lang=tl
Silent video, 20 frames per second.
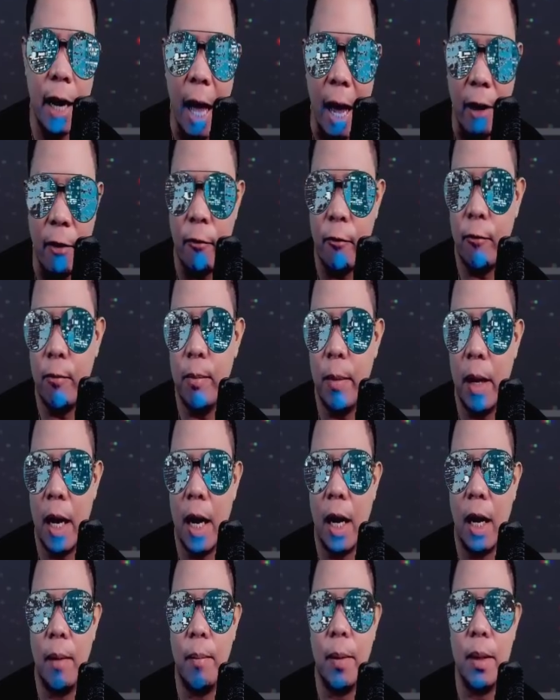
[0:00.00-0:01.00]
life
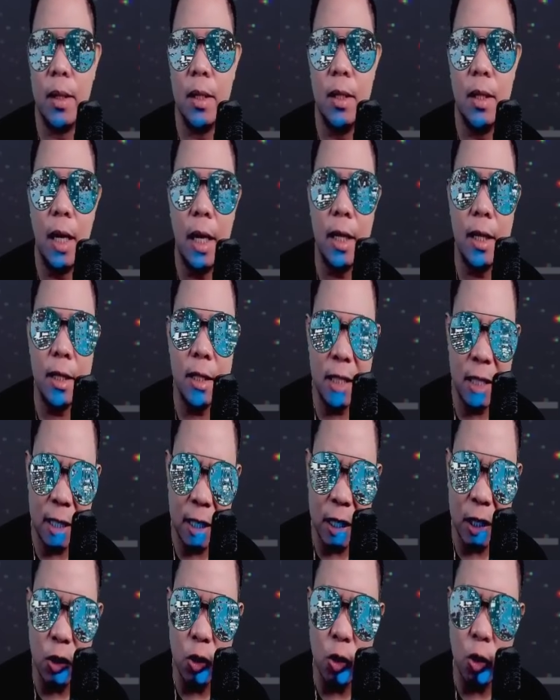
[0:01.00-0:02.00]
mga kapatid ay
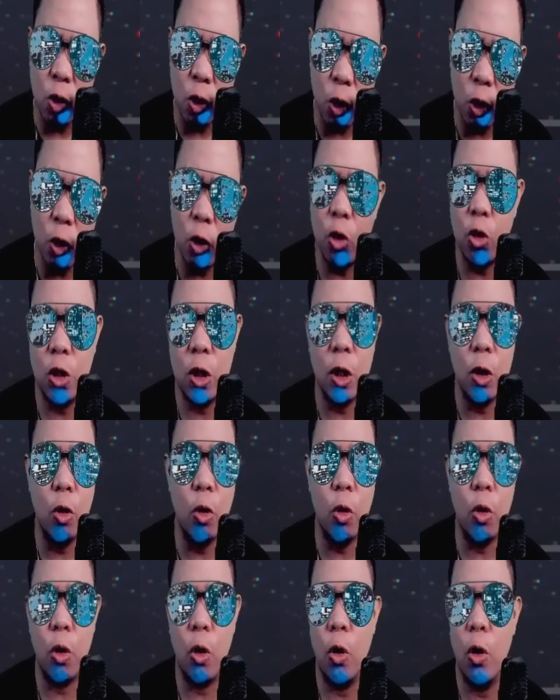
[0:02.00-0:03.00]
siguro no
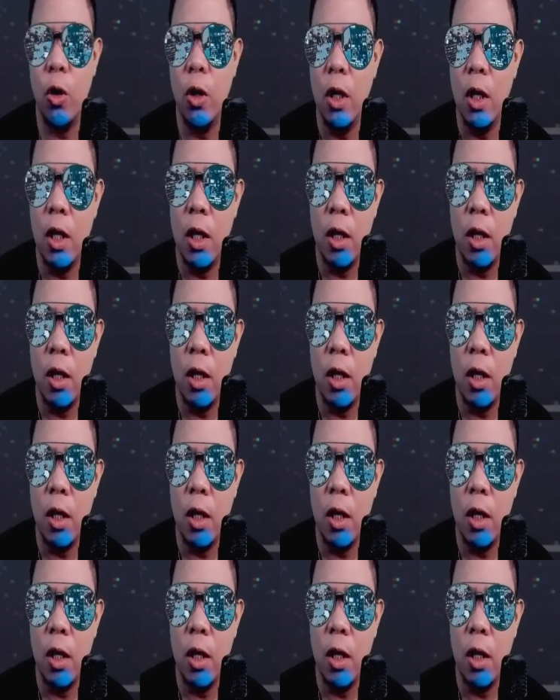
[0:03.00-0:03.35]
siguro